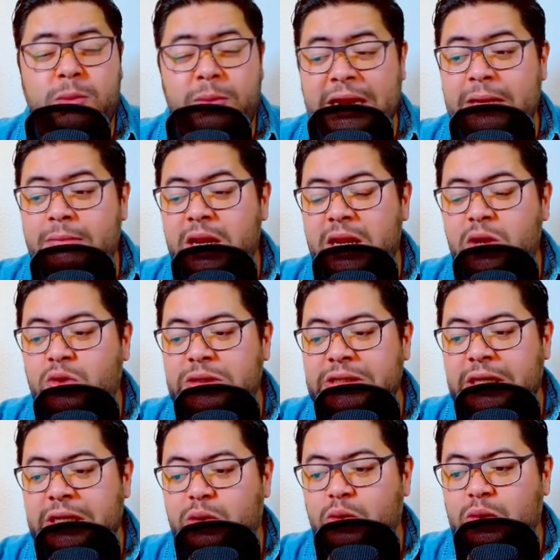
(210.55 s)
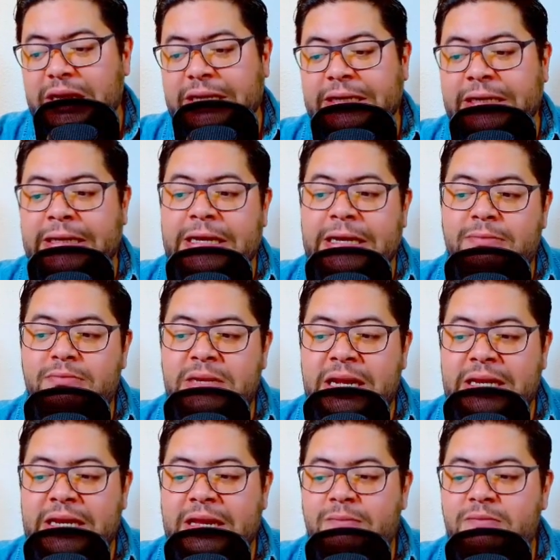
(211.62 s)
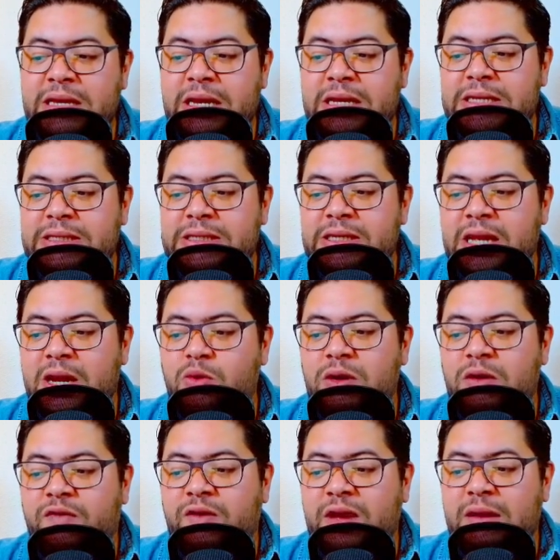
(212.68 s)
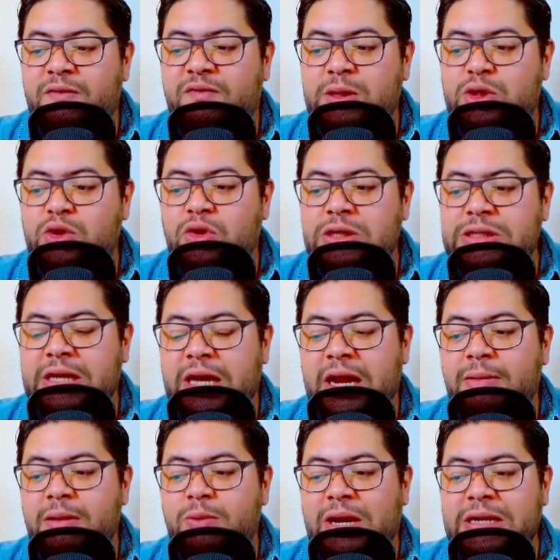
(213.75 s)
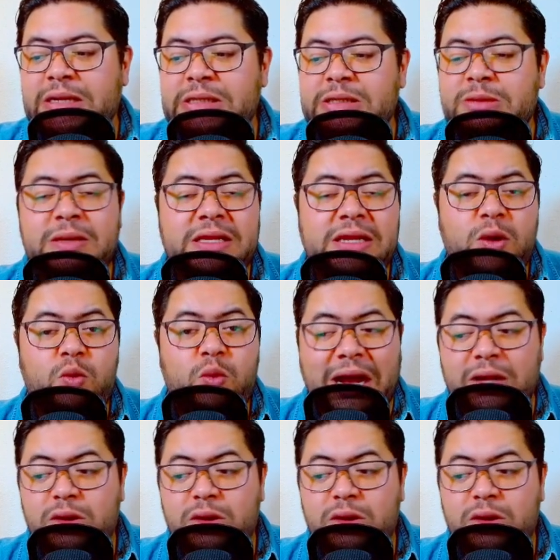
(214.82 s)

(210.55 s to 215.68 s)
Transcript: مليون ديال الدولار من هذه الكميه اللي تداول فيها البيتكوين تقريبا بواحد النسبه ديال 41.7%